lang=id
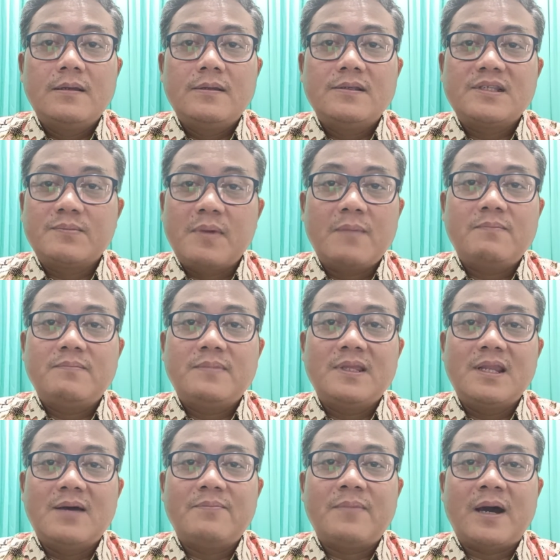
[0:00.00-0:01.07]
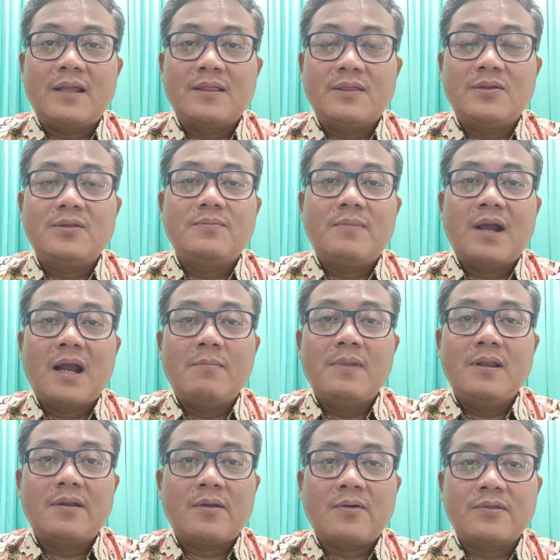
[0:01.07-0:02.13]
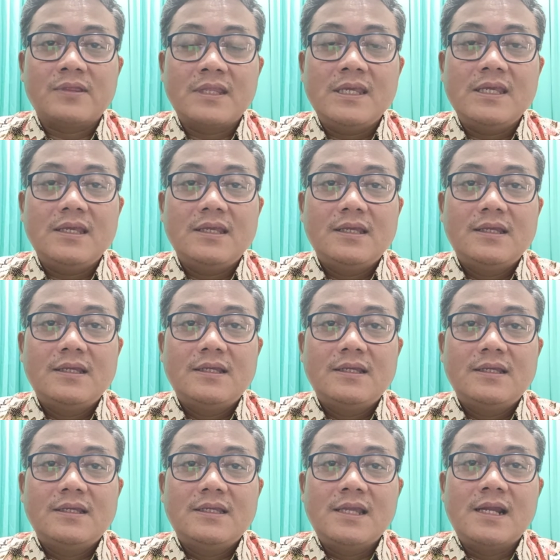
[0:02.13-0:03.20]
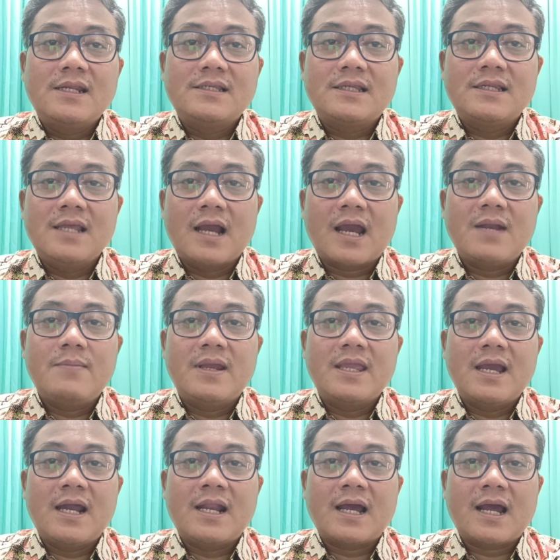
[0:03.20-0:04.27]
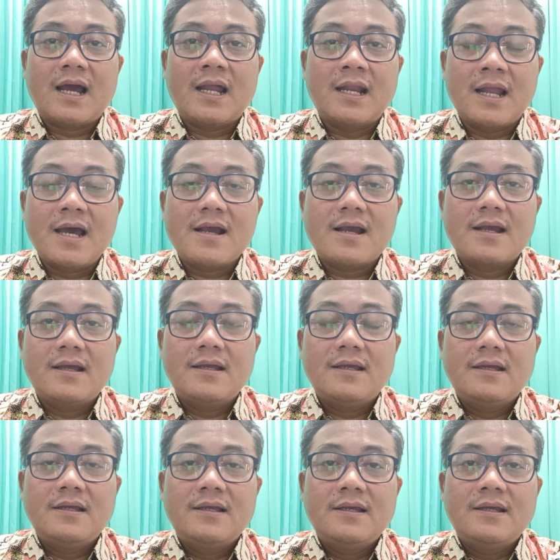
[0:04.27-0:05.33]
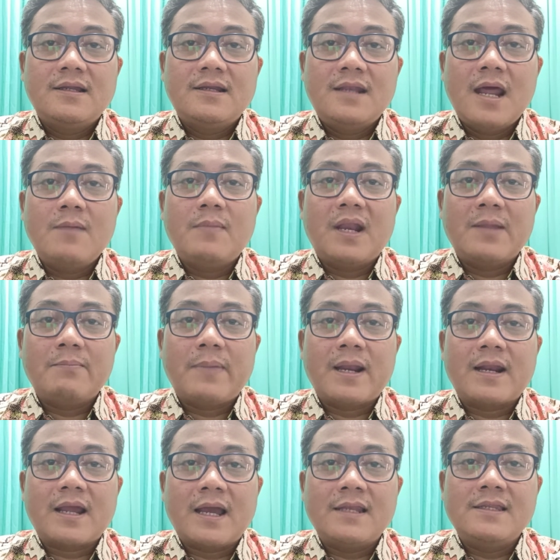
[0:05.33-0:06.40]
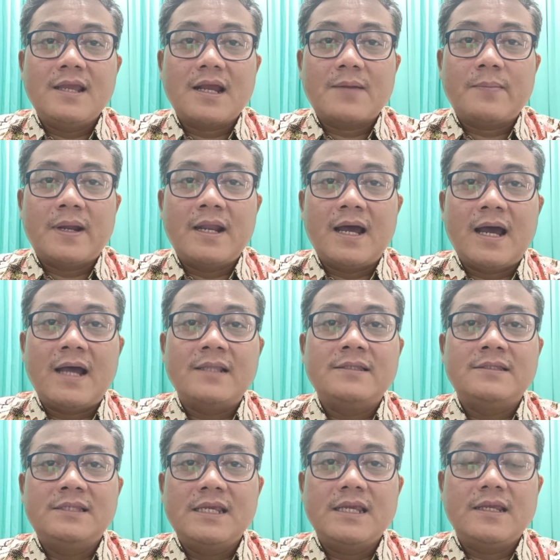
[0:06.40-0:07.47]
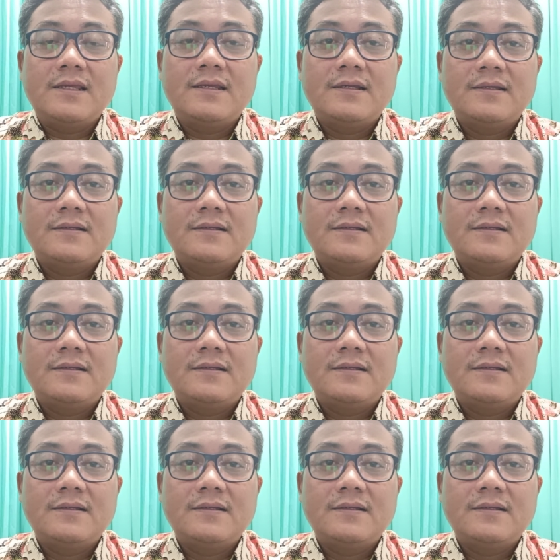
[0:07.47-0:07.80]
sebab tidak patut mengambil roti yang disediakan bagi anak-anak dan melemparkannya kepada anjing."